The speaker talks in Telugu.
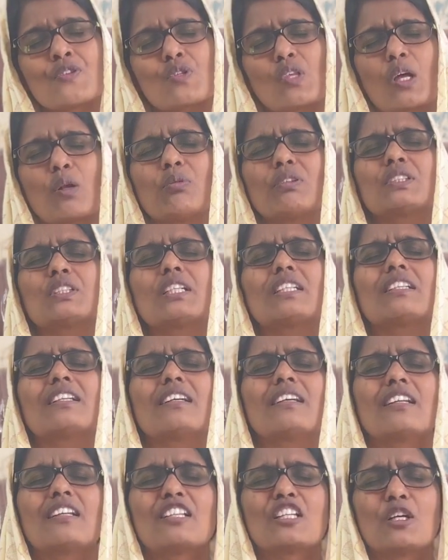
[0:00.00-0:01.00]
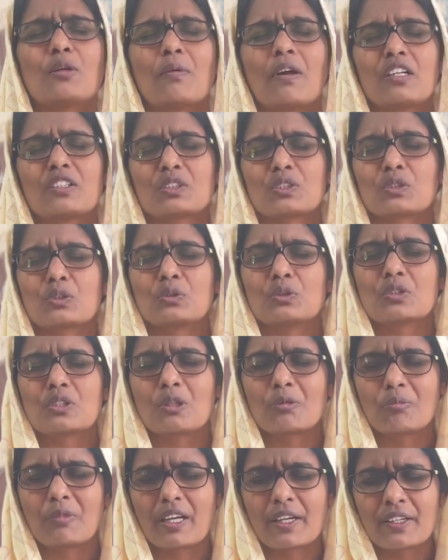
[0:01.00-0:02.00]
సర్వశక్తి గల దేవా
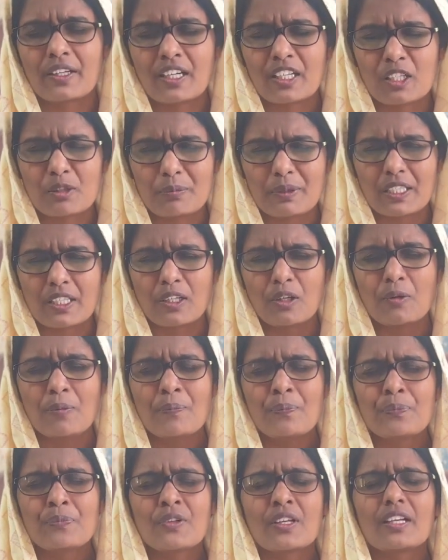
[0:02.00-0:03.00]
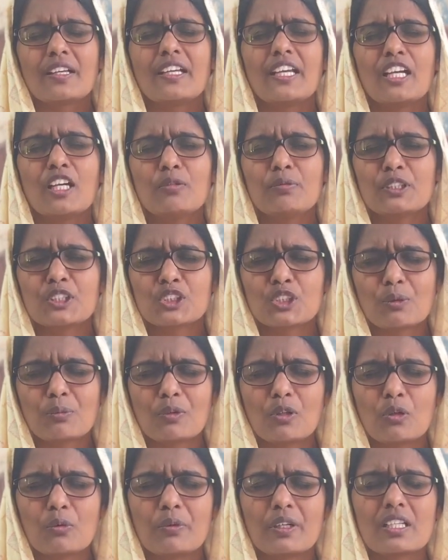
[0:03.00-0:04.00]
స్తోత్రం నైనా నీ బిడ్డలు ఏ
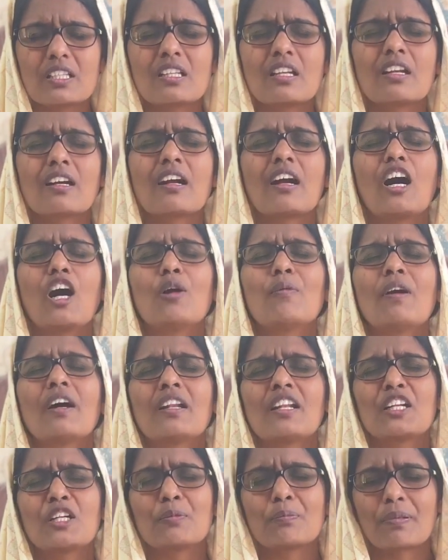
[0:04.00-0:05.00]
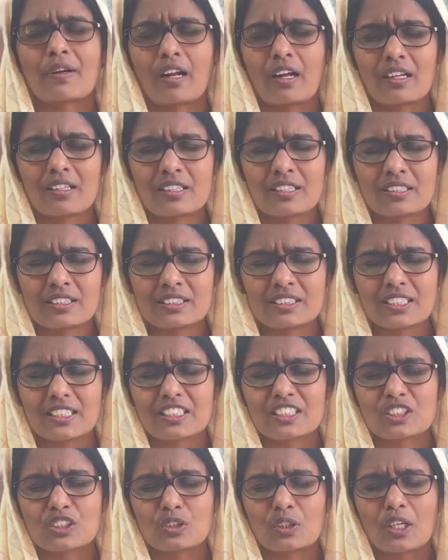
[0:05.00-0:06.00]
విషయంలో విడుదల కావాలని ప్రార్థన
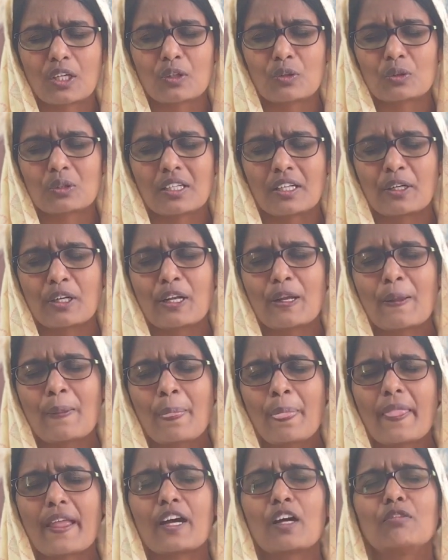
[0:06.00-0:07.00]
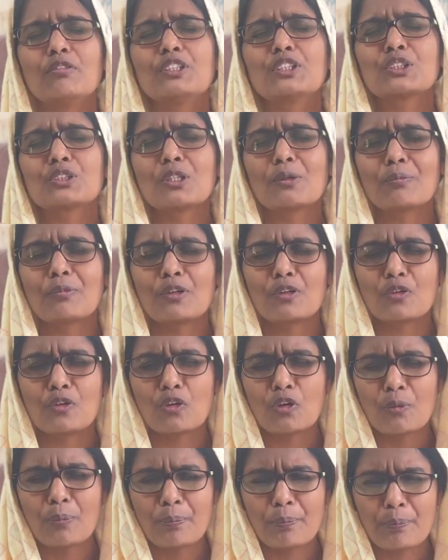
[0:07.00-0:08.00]
చేస్తున్నారో తండ్రి ఆ విషయంలో
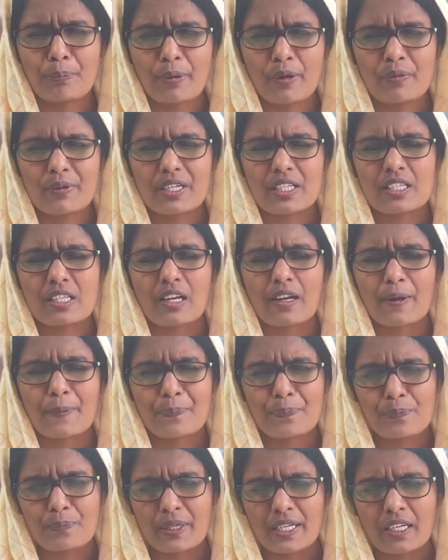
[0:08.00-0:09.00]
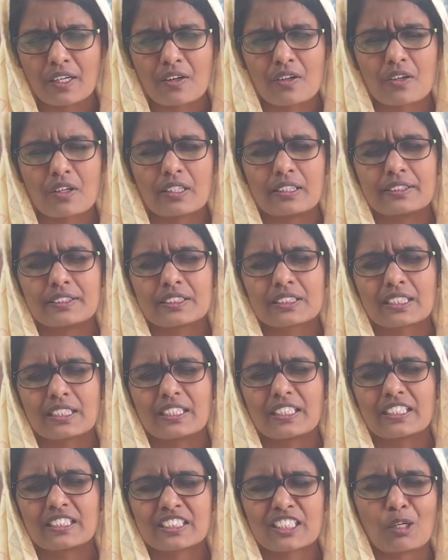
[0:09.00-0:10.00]
గొప్ప విడుదల మీరు
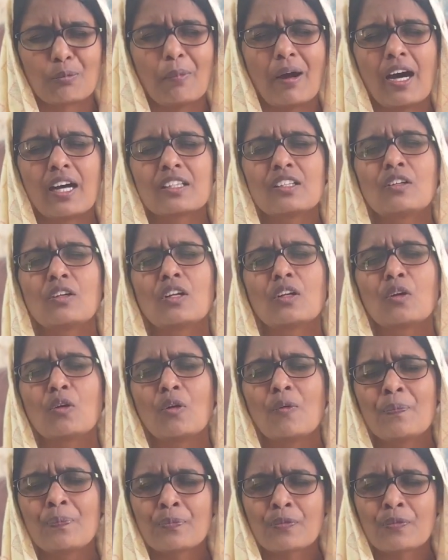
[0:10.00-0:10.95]
అనుగ్రహించండి సమాధులలో